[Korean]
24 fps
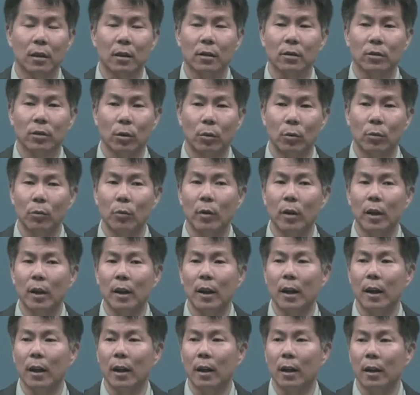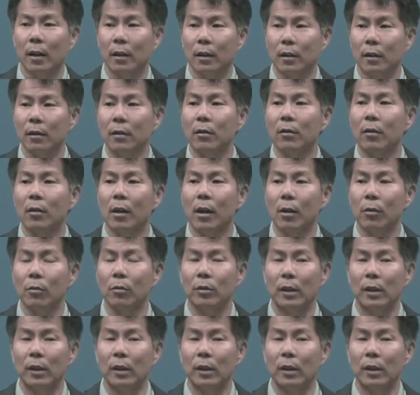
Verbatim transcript: 서로에게 흘러가고